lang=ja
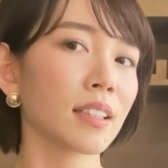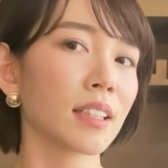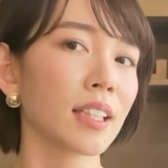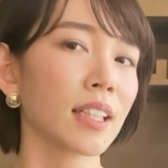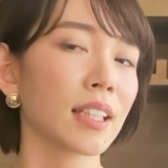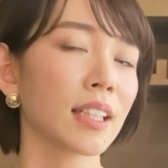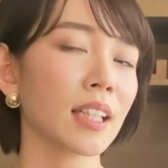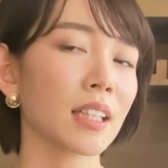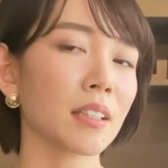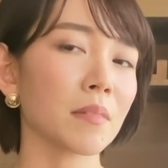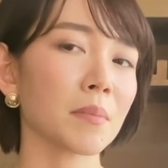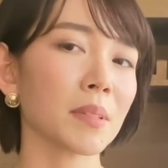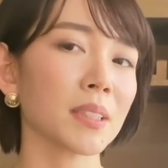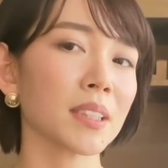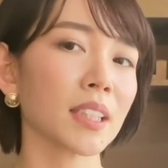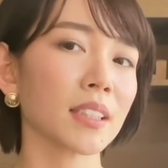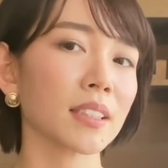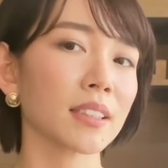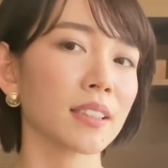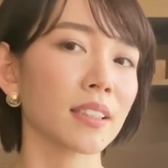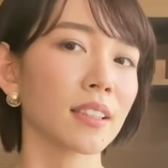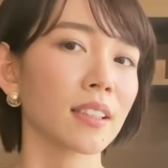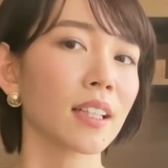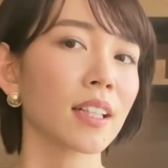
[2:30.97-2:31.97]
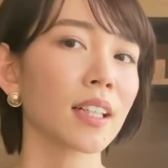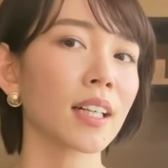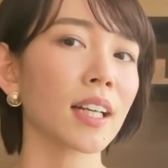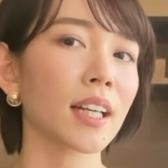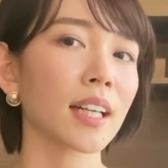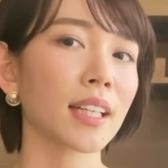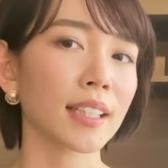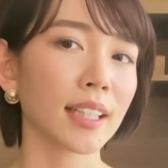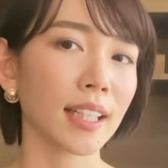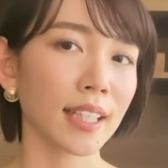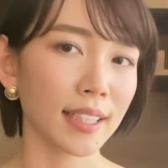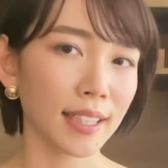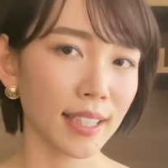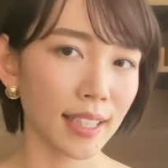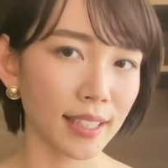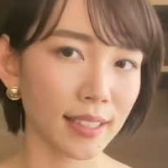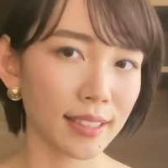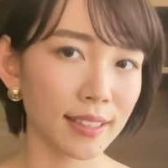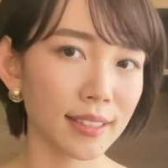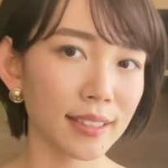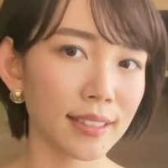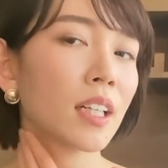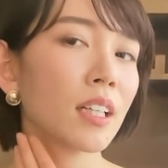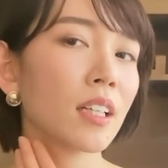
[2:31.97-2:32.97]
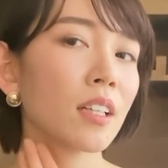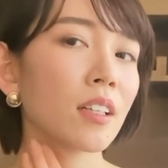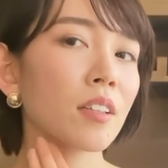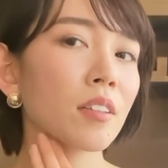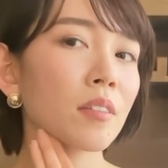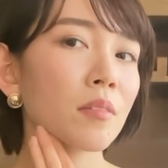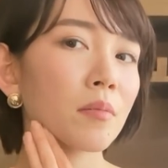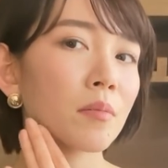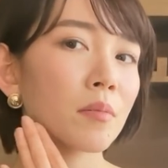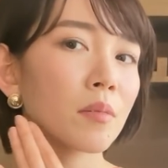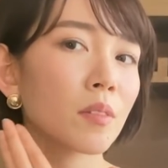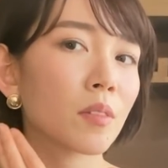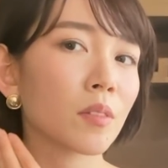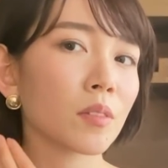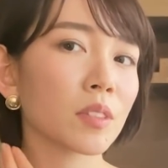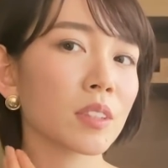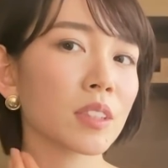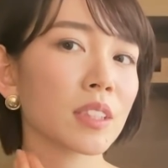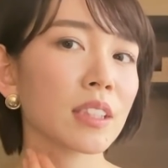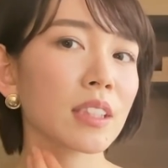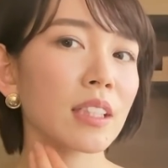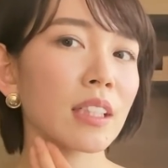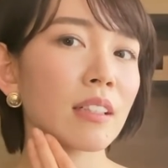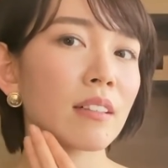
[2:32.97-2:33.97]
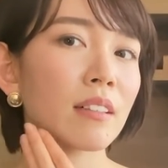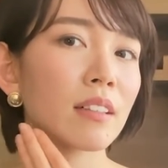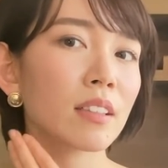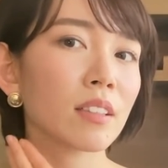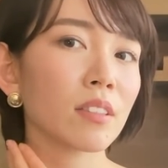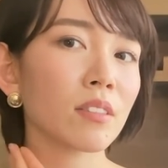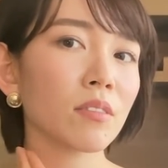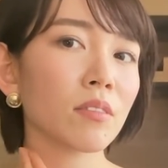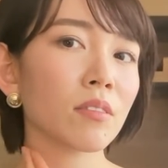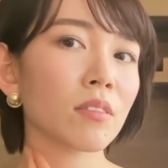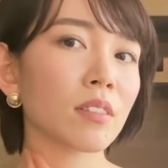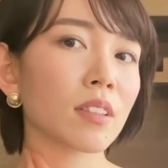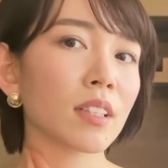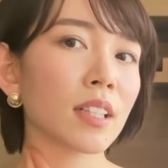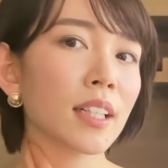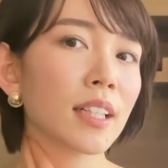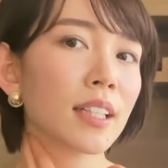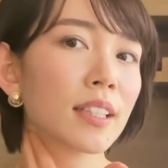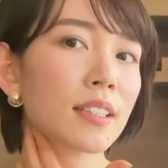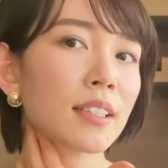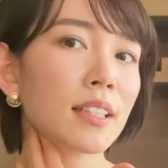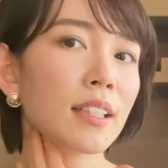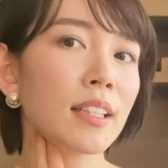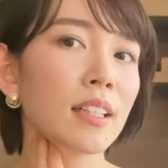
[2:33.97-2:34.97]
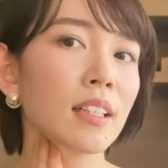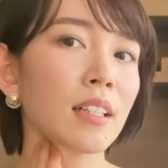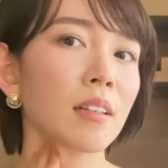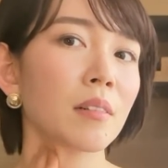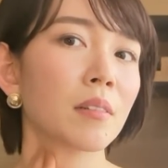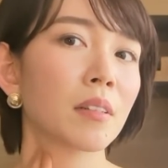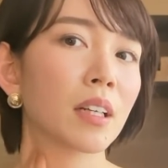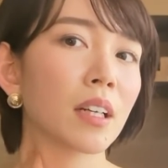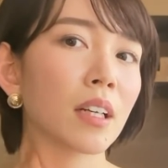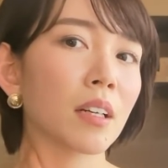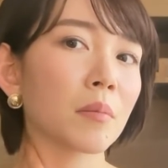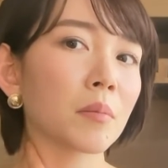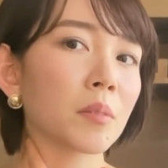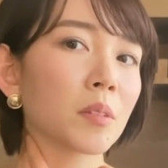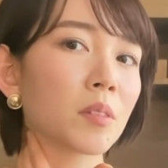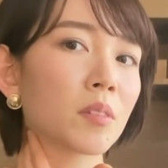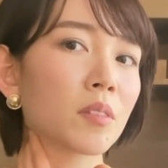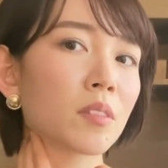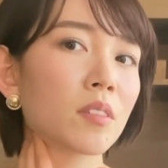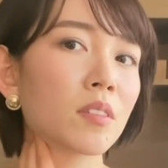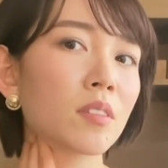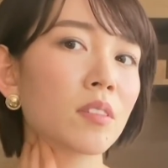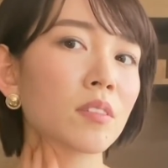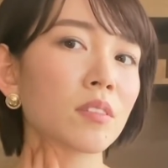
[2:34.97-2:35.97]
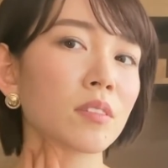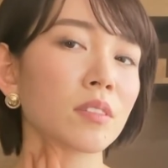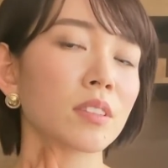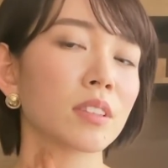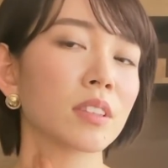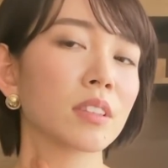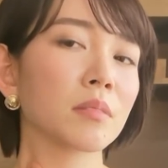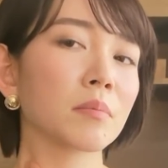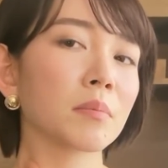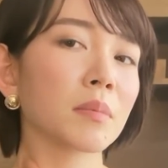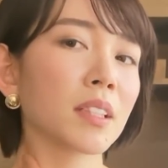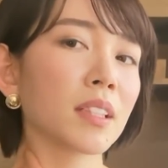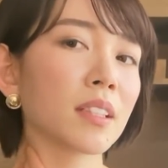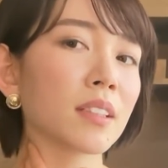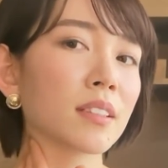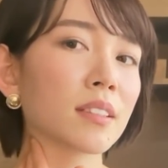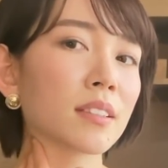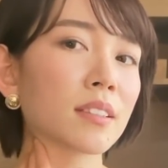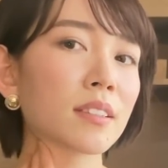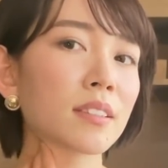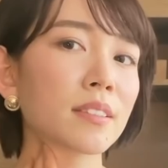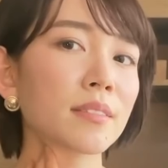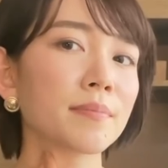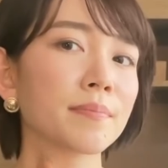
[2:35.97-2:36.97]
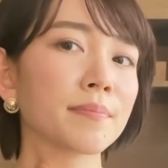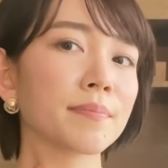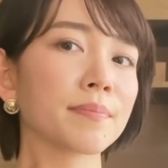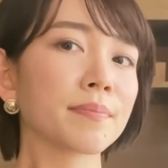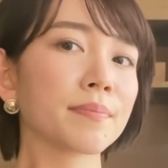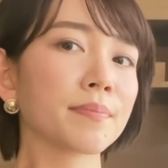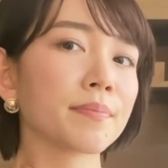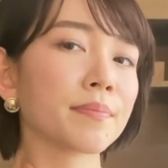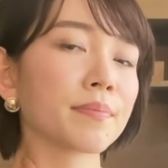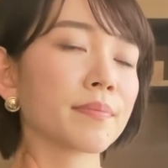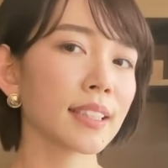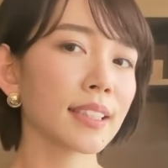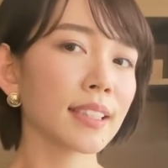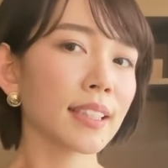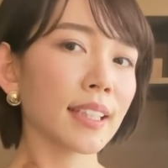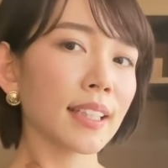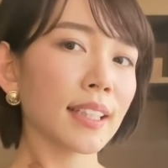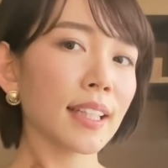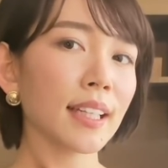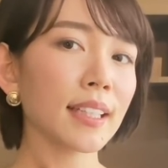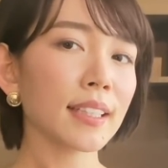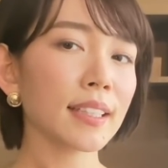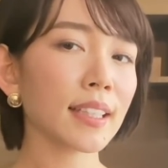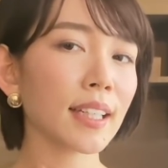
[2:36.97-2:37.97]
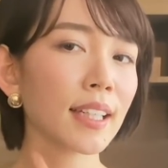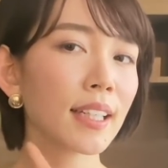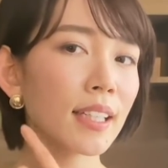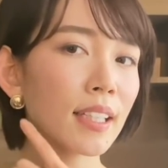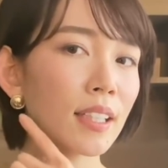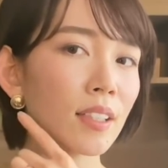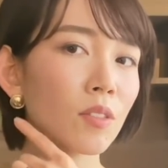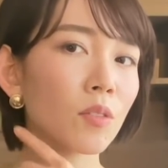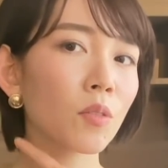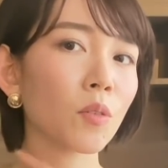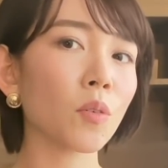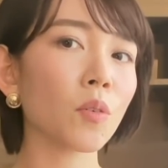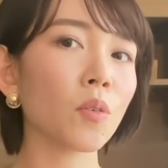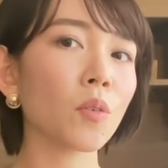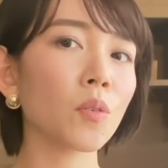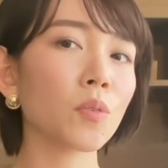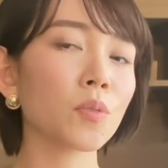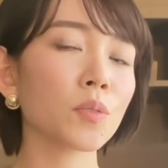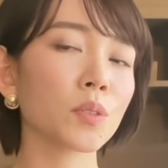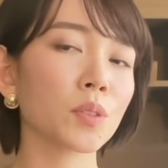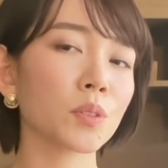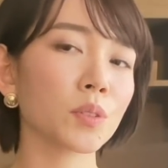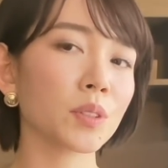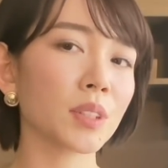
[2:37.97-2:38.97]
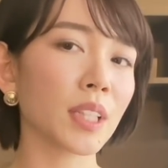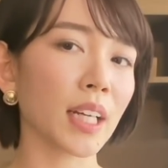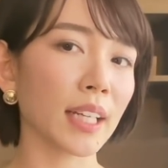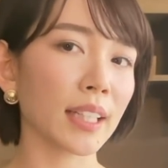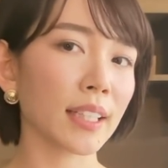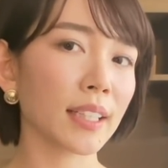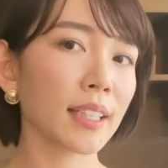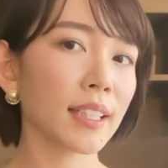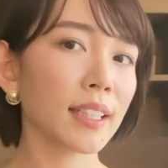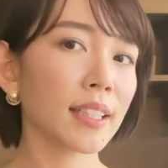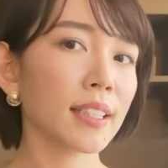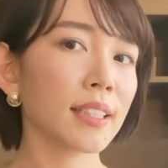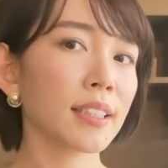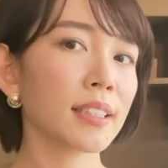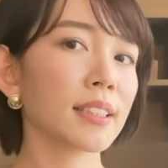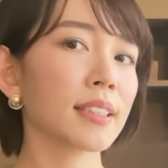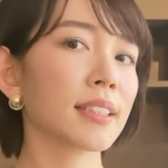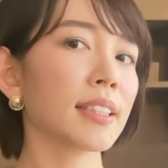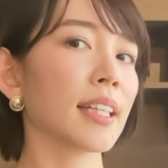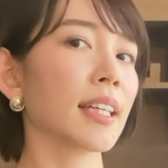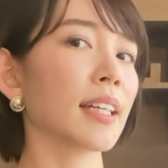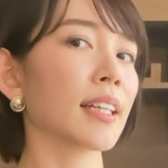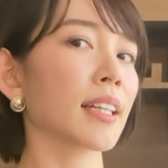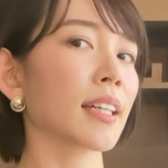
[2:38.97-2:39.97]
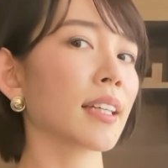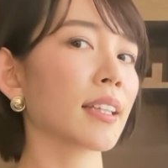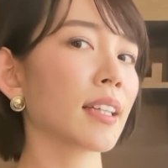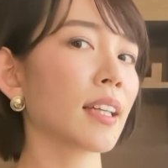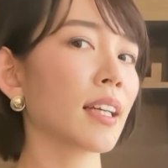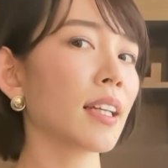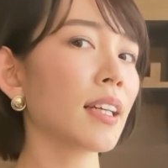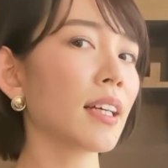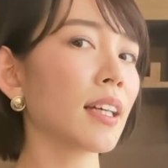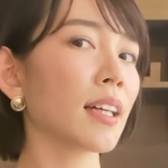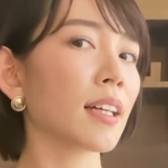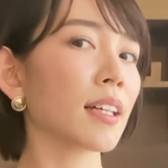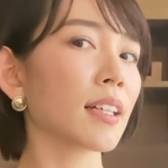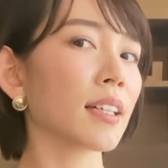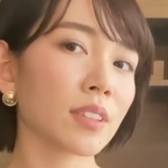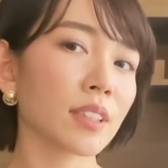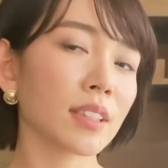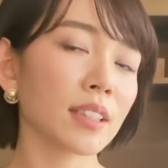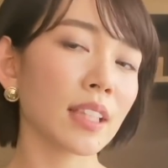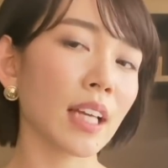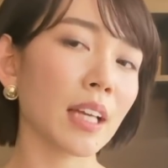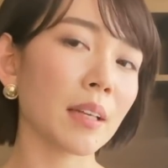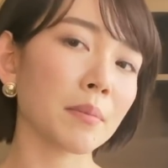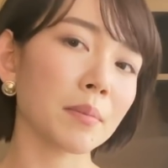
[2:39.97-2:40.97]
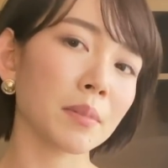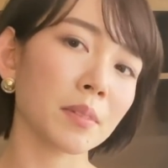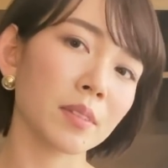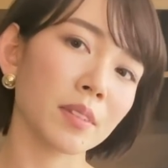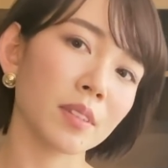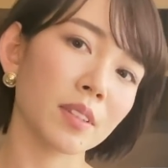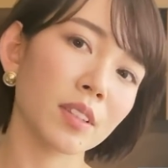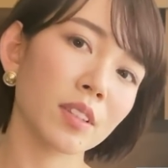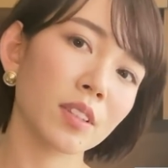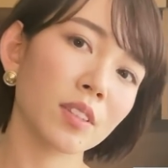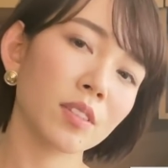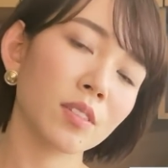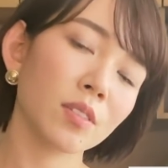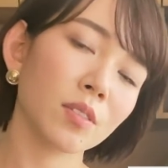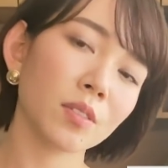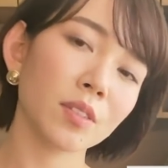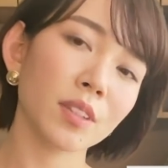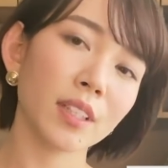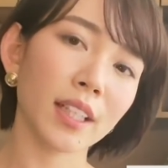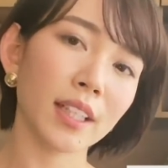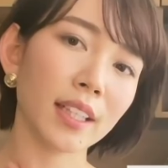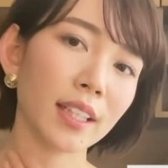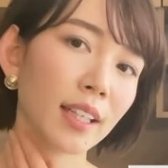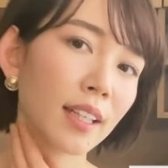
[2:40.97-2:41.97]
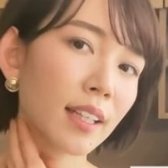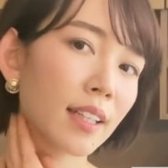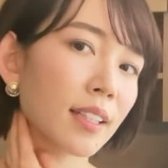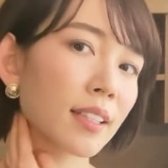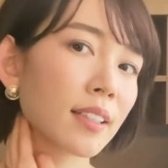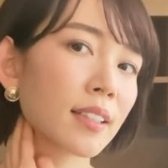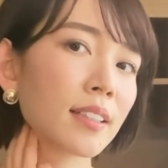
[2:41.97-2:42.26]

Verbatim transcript: 肌に摩擦かからないです。こっち側と反対側からもほぐします。だいたい5往復ぐらいしてあげたら、だいぶほぐれて